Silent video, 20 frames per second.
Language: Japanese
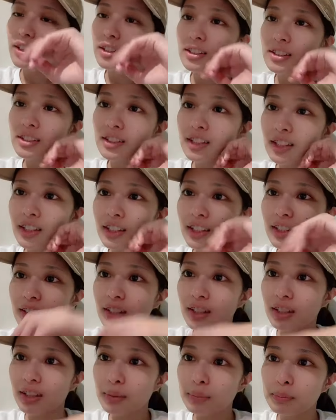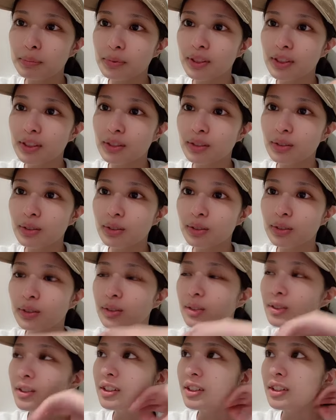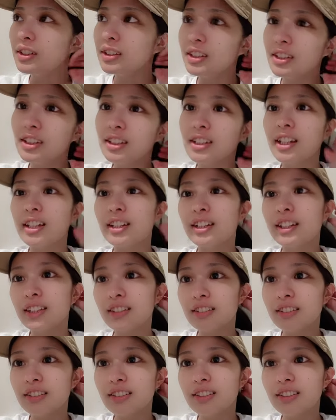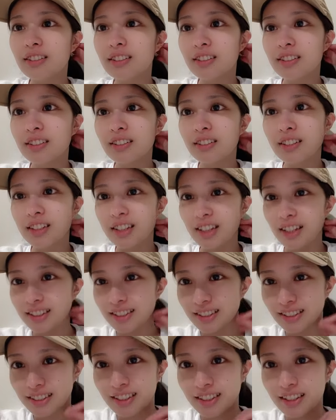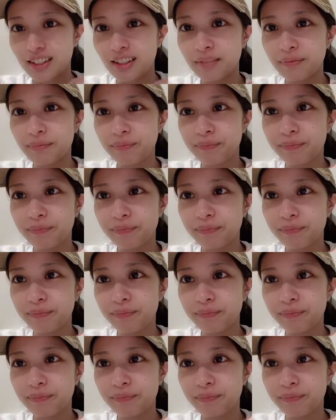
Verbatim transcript: 常にね崖っぷちのところに立ってるって感じかな